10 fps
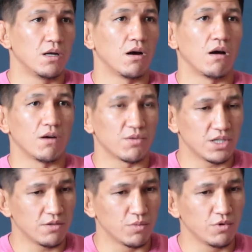А
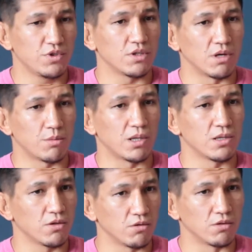вообще в будущем я
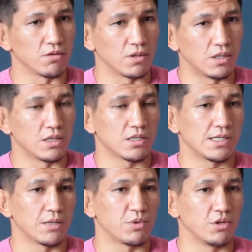планирую,
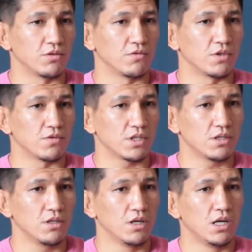если я перейду в
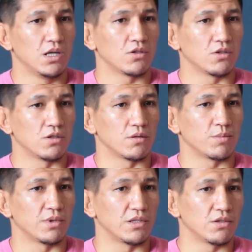UFC, то
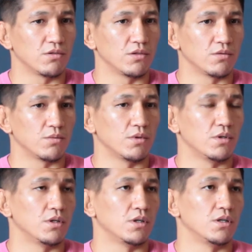планирую
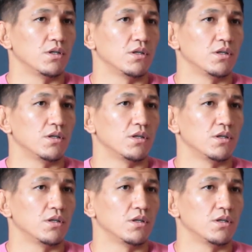э,